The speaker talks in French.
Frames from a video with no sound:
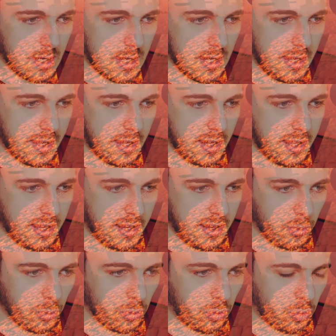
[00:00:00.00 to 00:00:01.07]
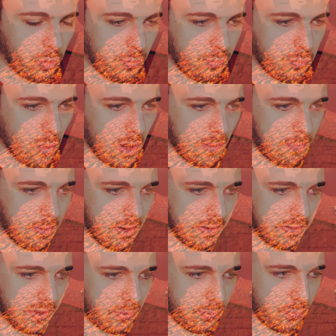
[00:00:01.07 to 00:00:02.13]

Allez, allez, allez, on ne se foire pas cette